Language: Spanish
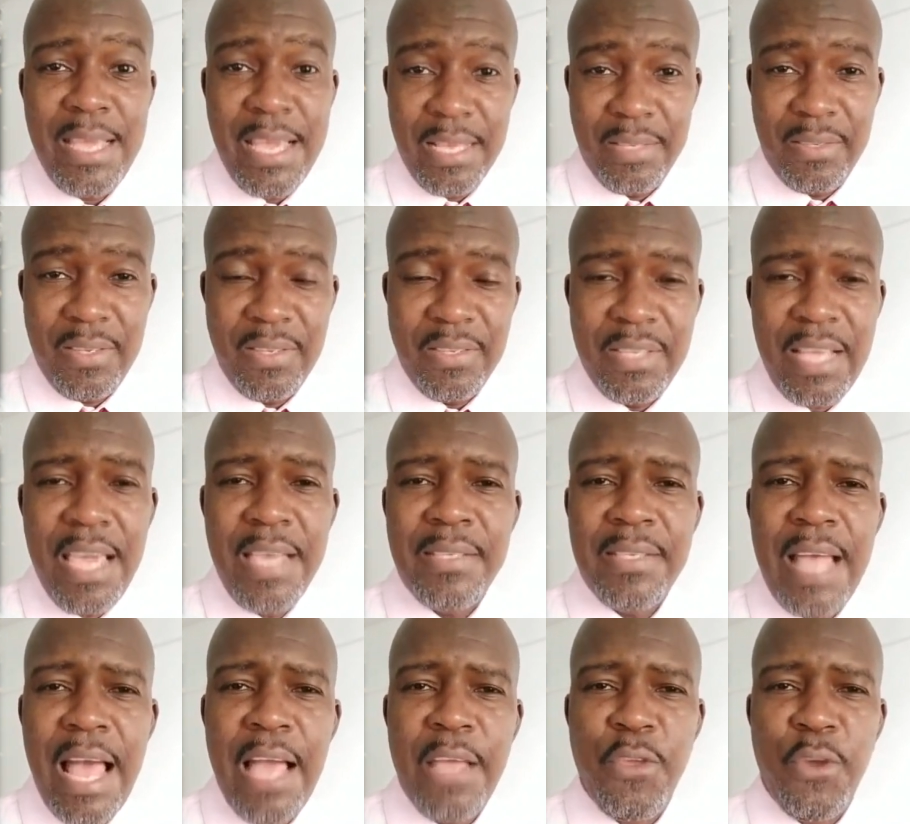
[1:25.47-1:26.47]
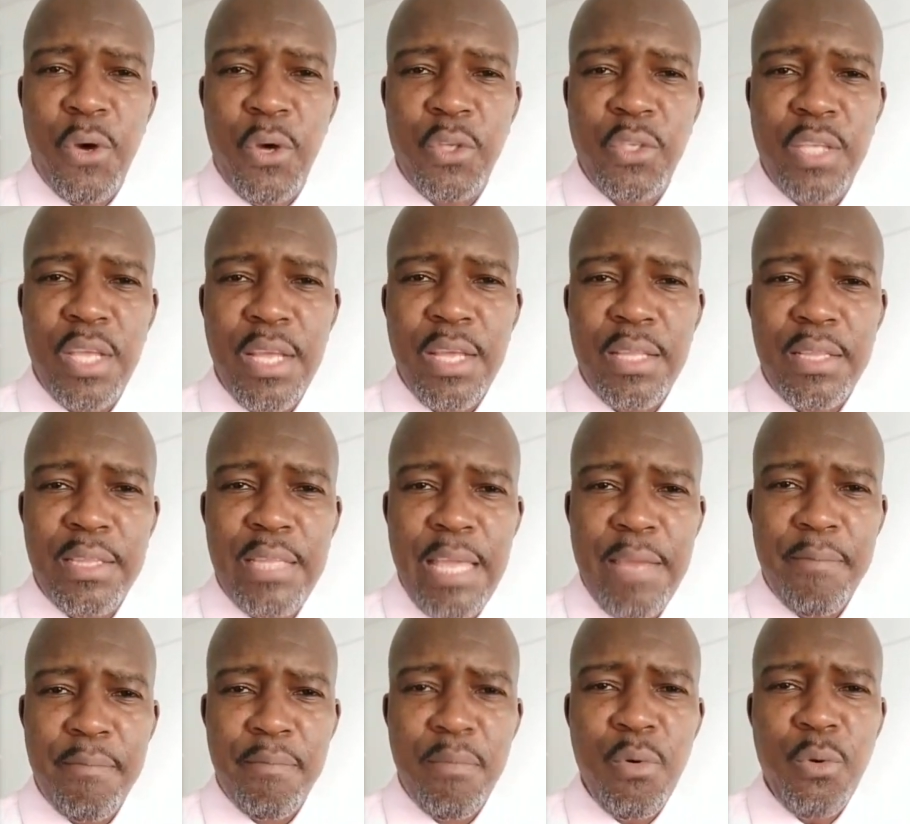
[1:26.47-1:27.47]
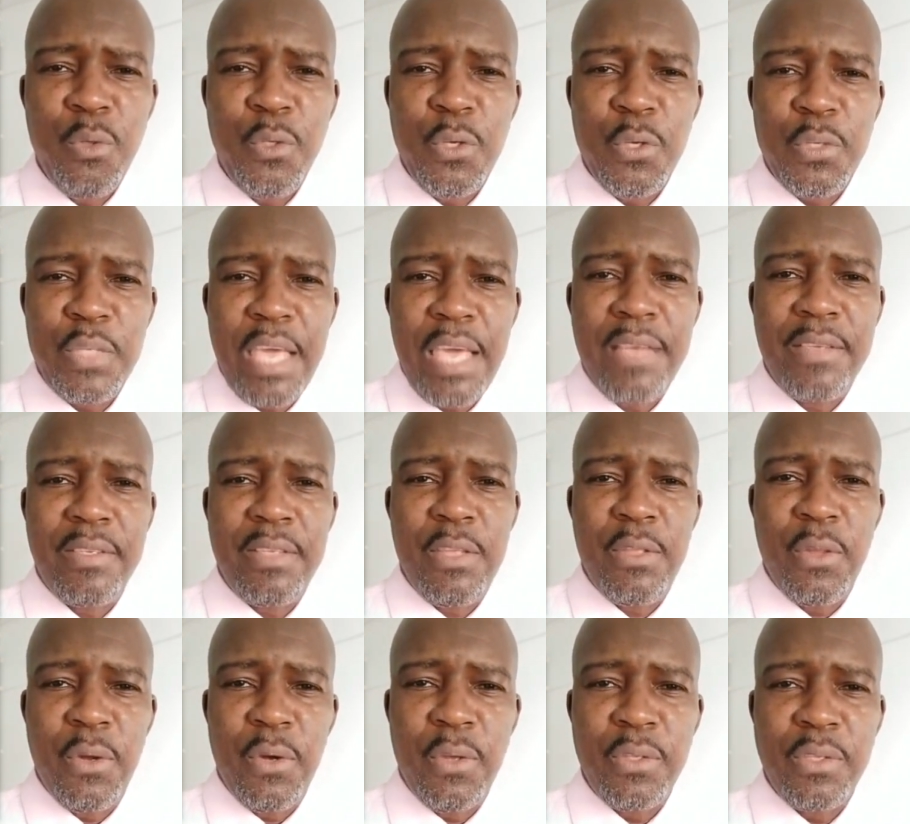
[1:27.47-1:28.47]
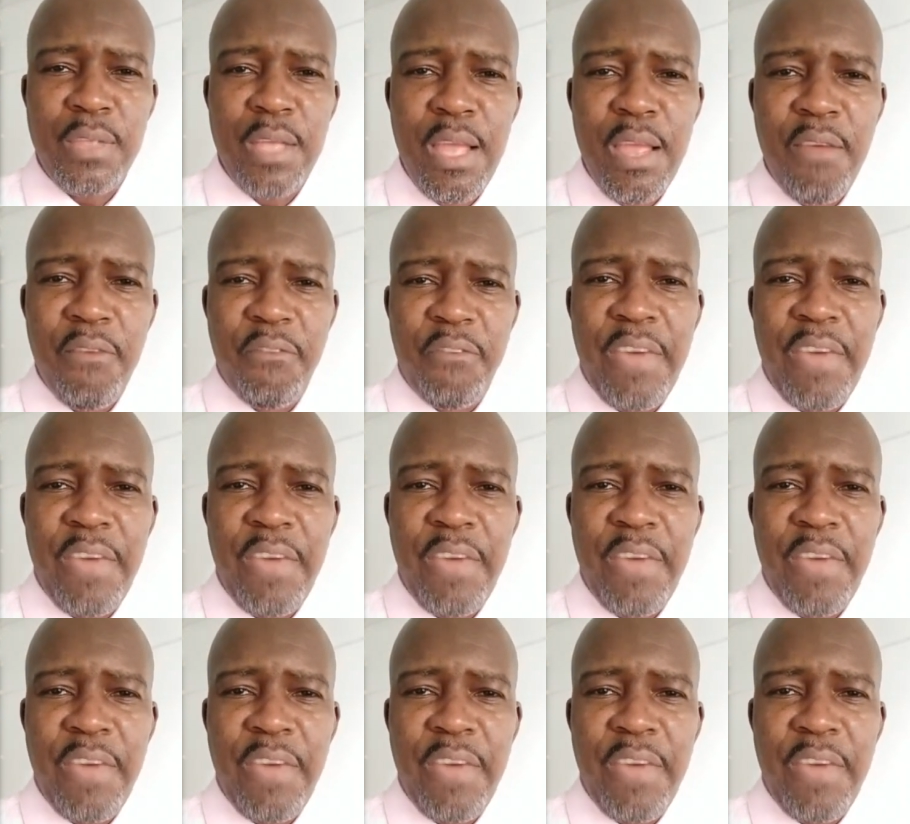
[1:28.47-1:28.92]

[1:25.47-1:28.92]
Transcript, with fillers: 16 años de muchos éxitos.